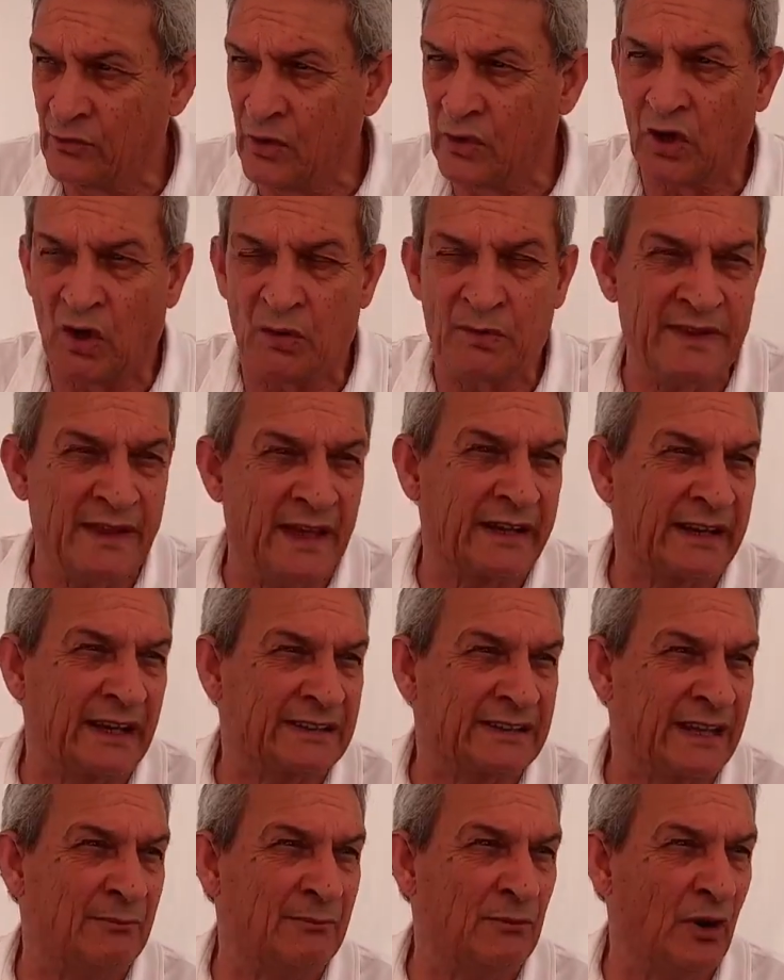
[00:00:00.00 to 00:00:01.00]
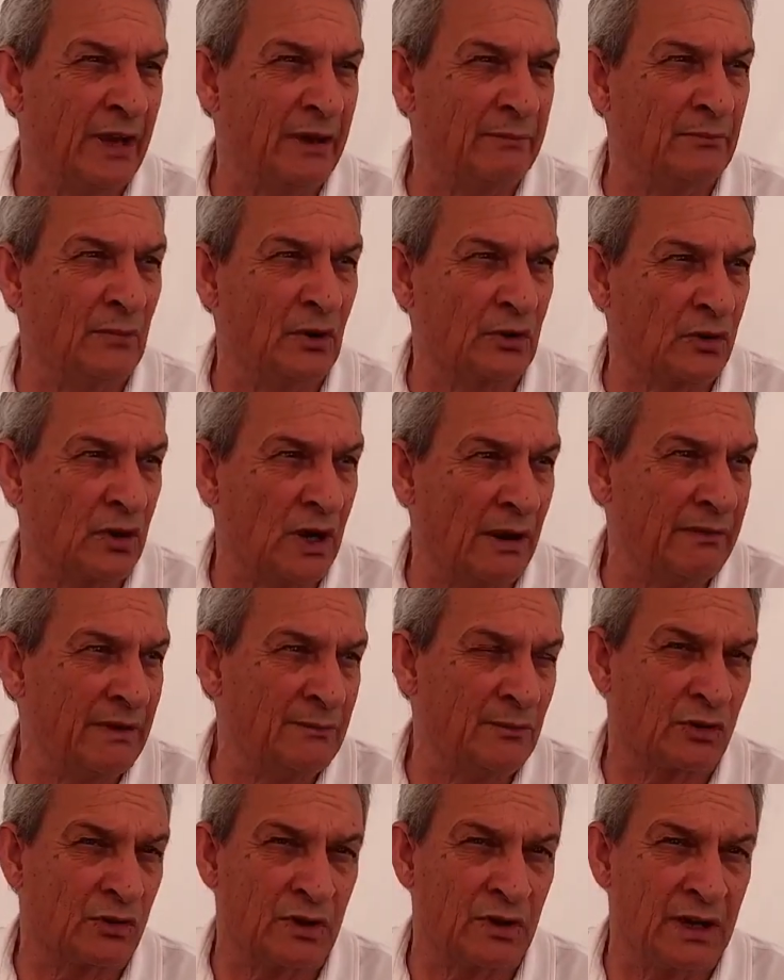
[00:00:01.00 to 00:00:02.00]
No hay que olvidar que estamos en Morrojable y
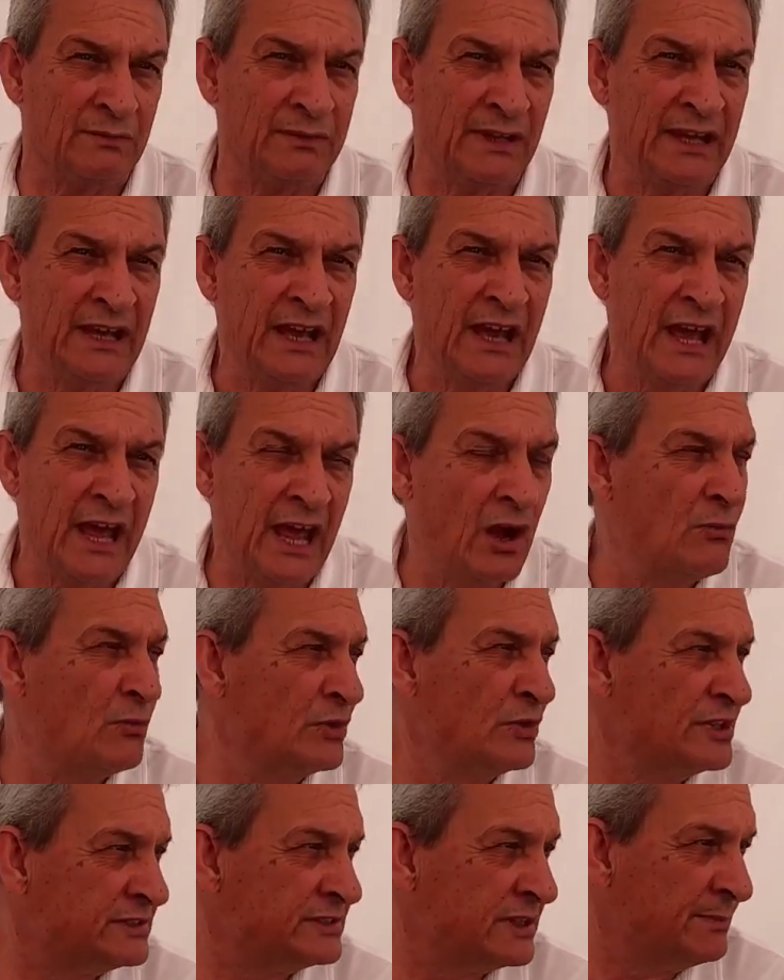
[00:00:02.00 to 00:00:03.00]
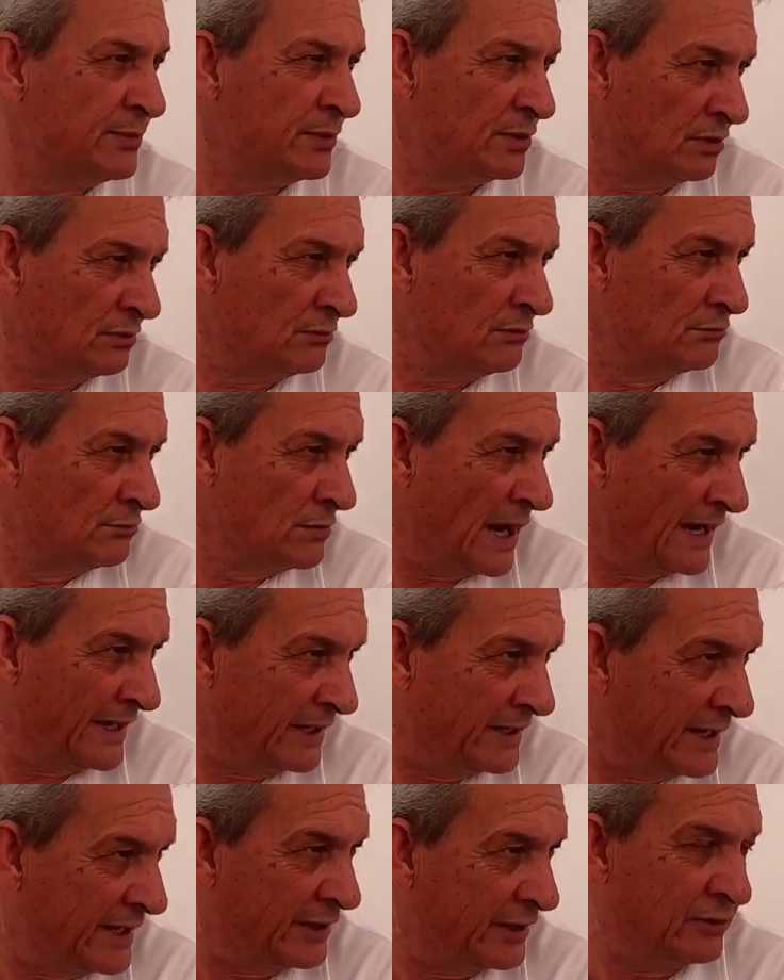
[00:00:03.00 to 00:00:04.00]
Morrojable es un municipio
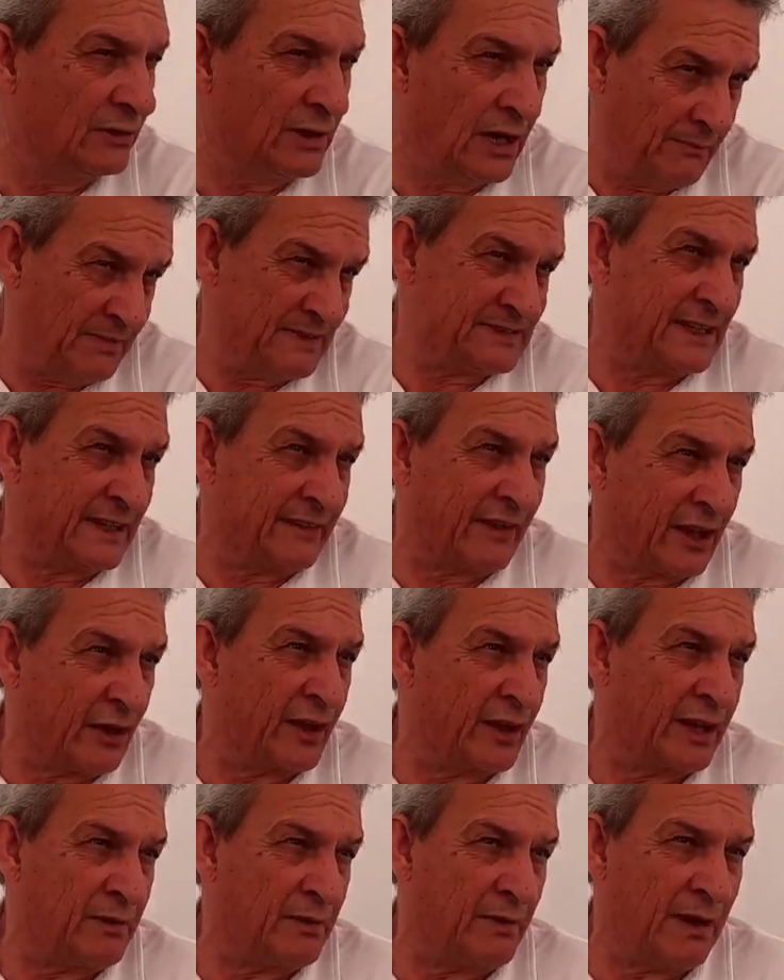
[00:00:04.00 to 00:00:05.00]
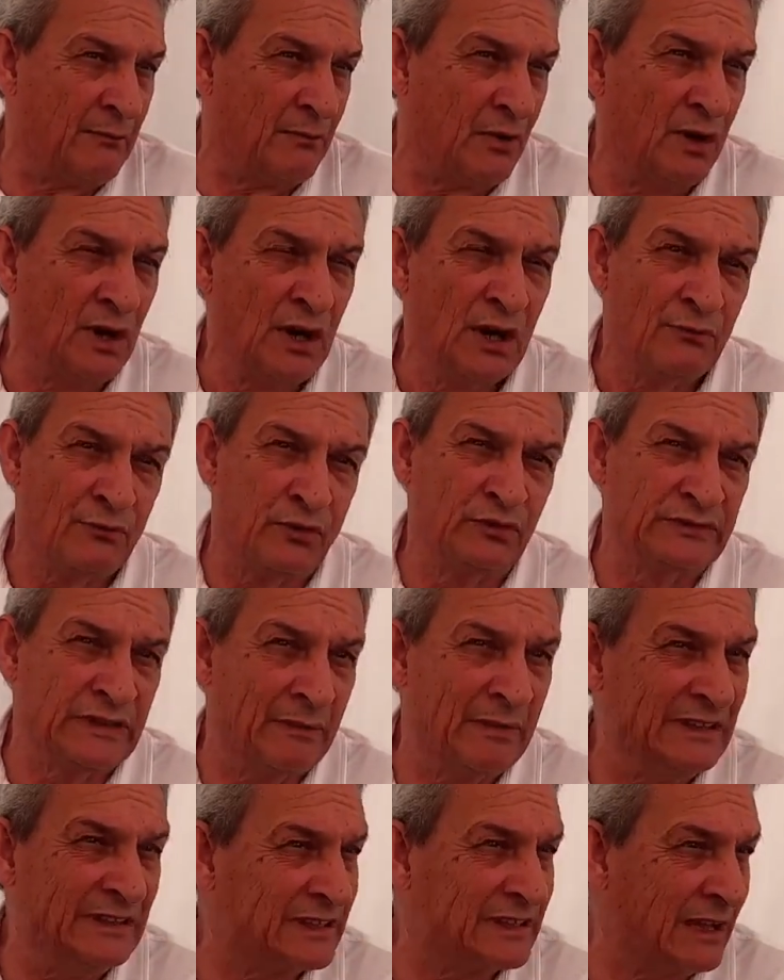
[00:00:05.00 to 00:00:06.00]
marinero, a pesar de que ahora vivamos
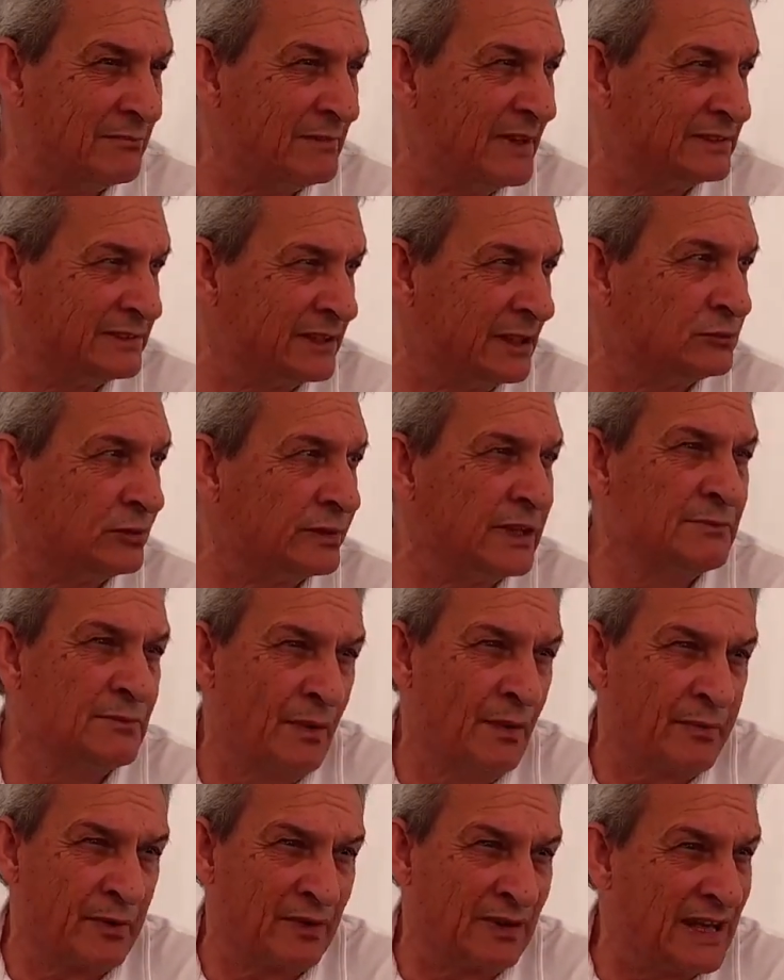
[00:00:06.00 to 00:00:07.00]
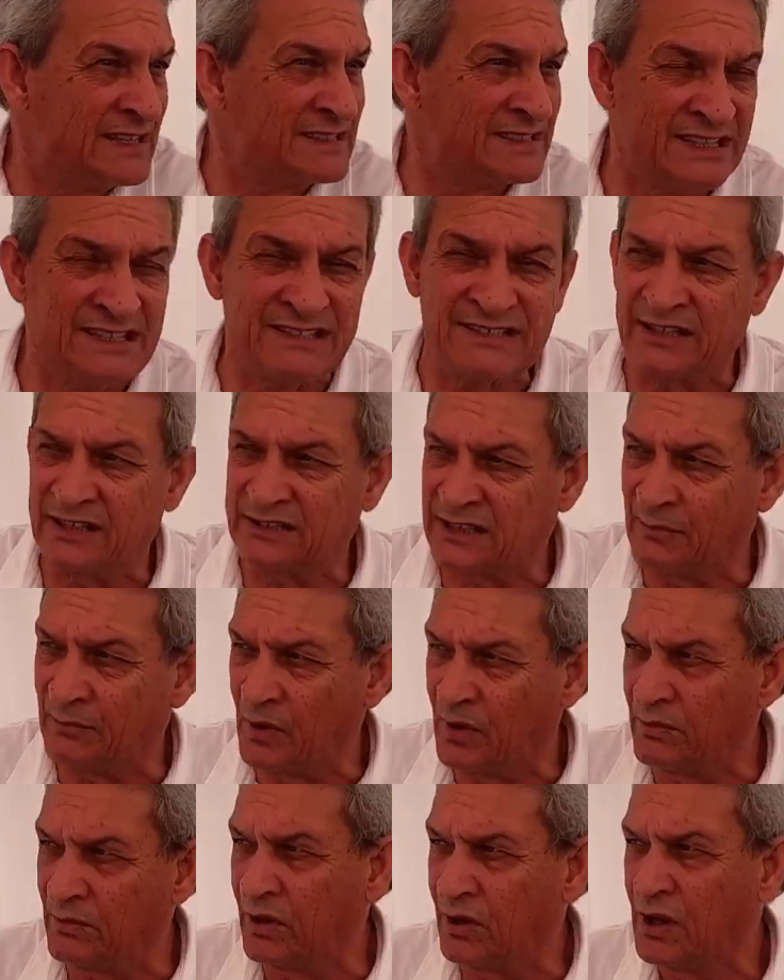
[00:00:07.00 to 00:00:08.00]
fundamentalmente de turismo, pero la esencia de este
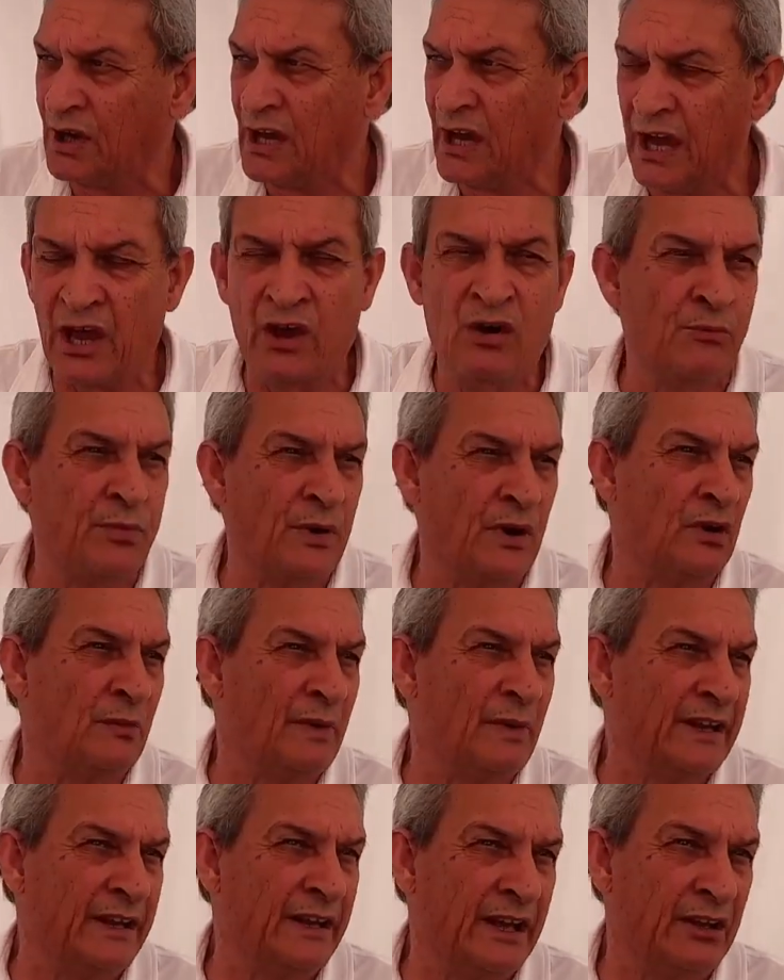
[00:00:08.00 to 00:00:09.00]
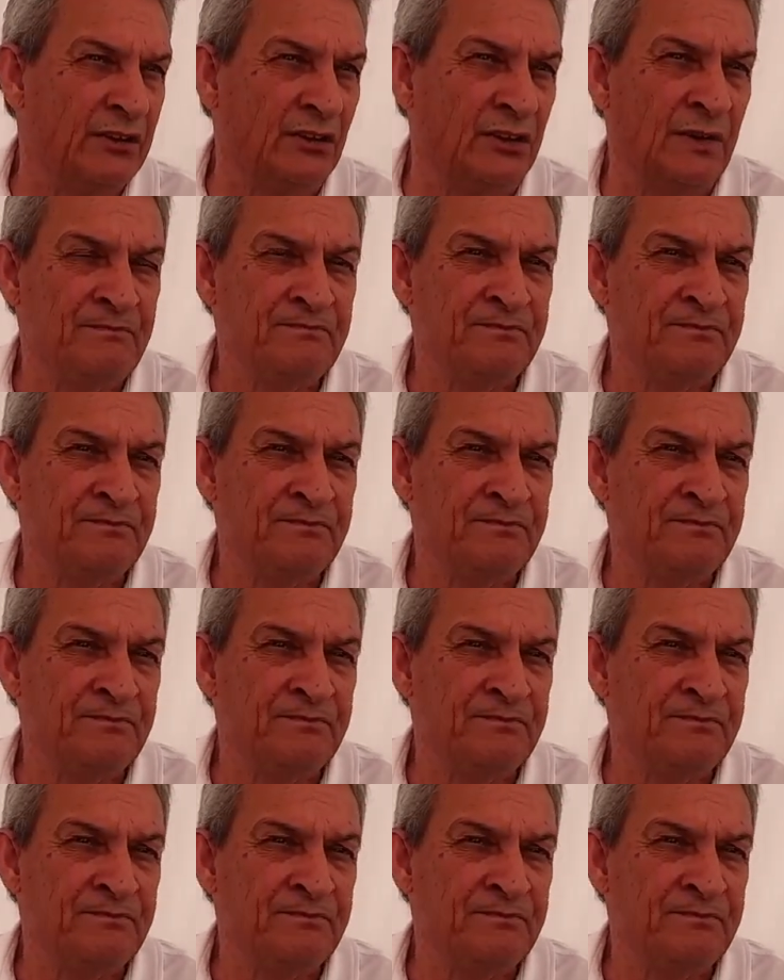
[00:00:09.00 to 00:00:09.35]
pueblo es un pueblo marinero.